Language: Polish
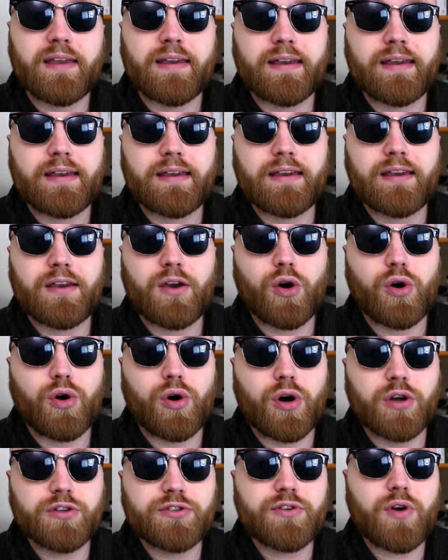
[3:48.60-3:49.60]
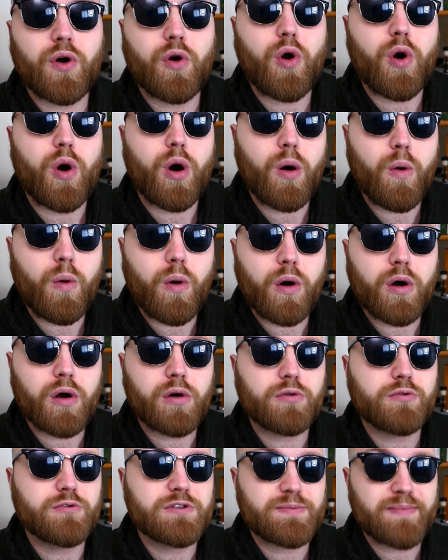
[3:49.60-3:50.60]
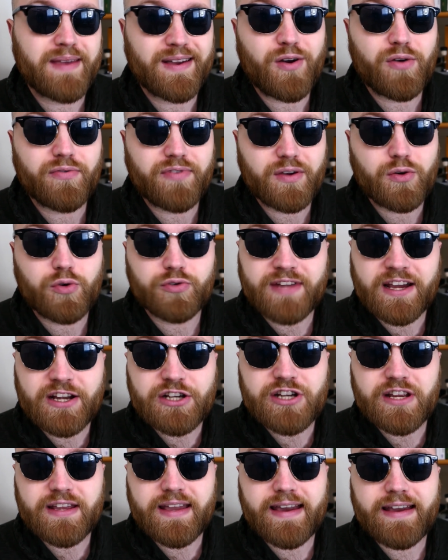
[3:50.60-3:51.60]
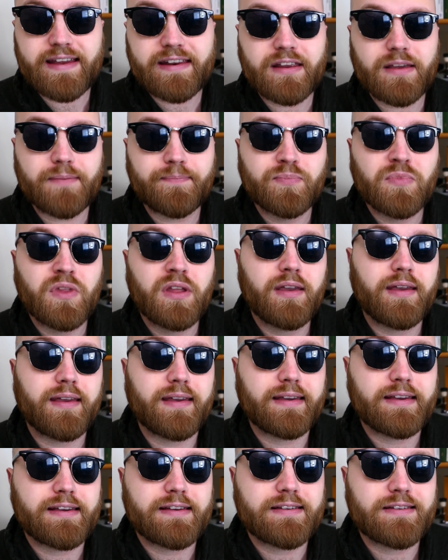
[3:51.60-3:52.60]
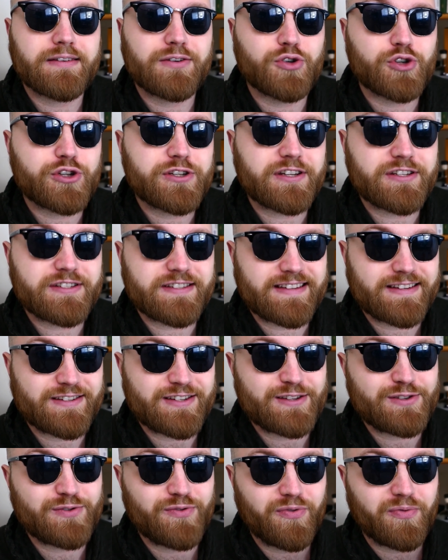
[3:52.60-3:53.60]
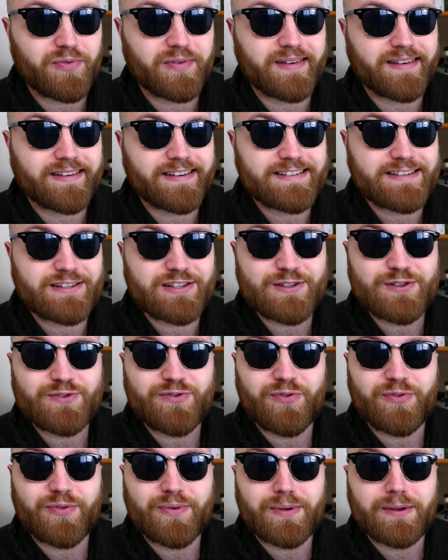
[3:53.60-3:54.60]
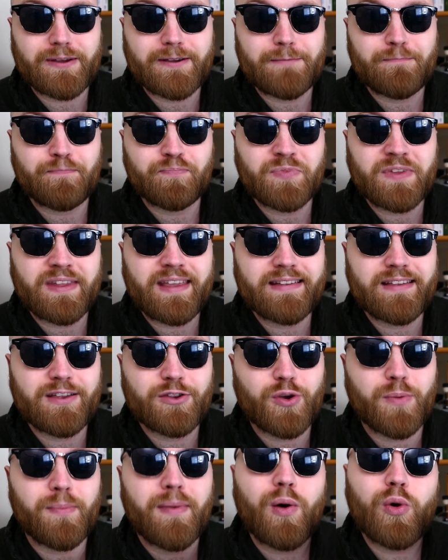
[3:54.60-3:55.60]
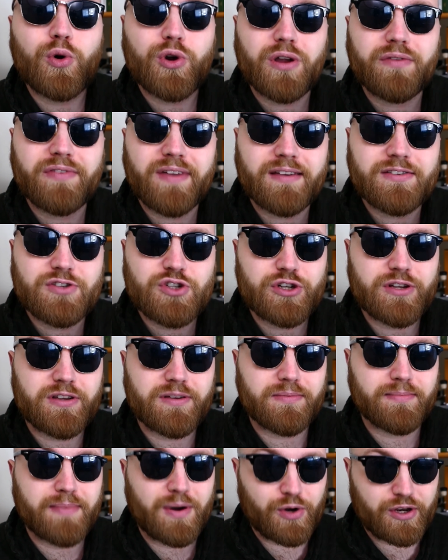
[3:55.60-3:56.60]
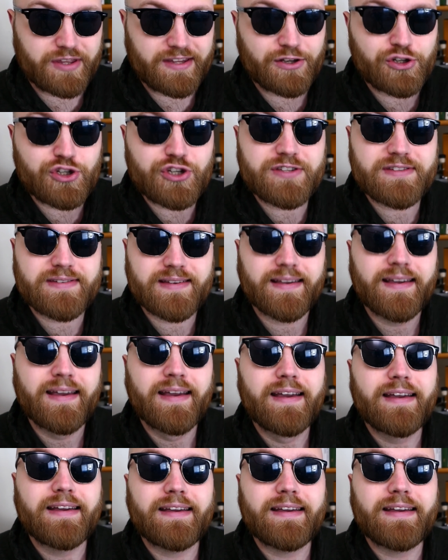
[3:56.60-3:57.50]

E, od około VIII wieku naszej ery, e, już za, za, czasów, e, za czasów, kiedy to Maurowie, czyli Maurytańczycy,